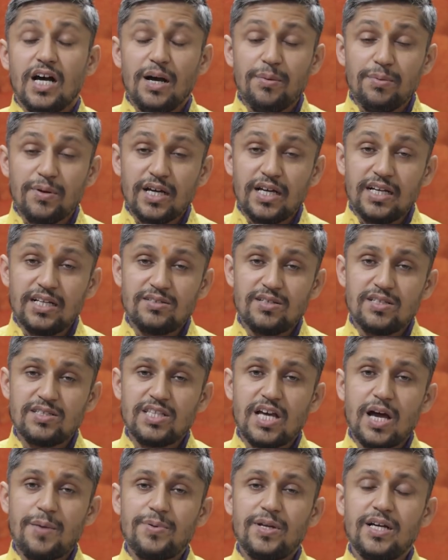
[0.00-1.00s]
अब कलश
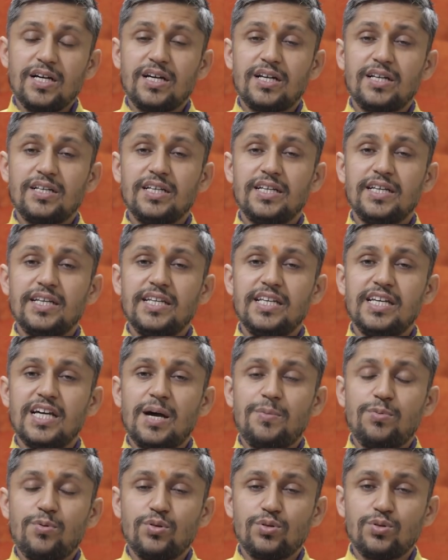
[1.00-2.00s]
स्थापना करने के लिए
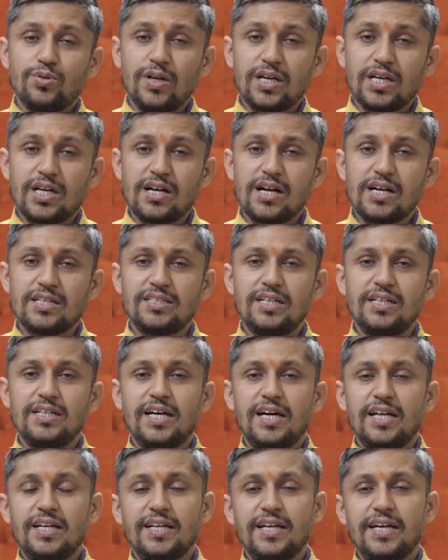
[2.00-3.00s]
आपको थोड़ा गंगा जल
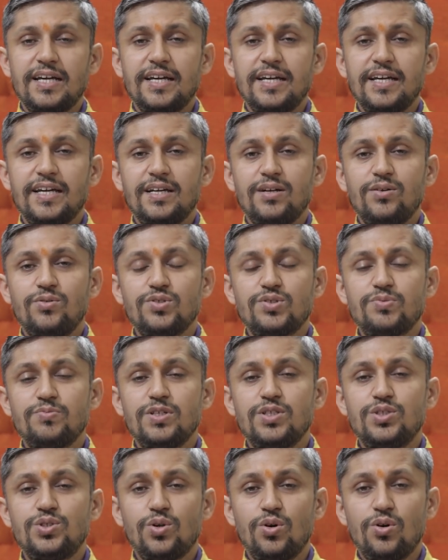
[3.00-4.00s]
डालना है
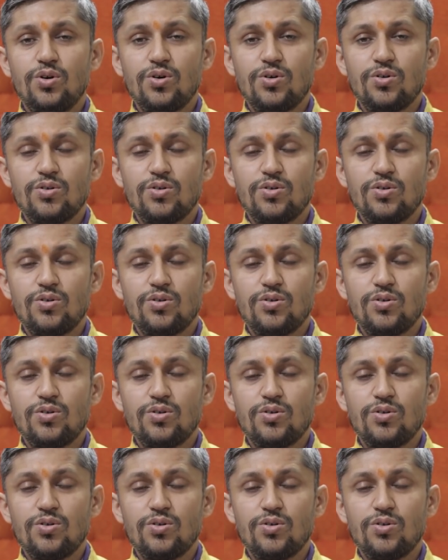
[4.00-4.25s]
उसमें जो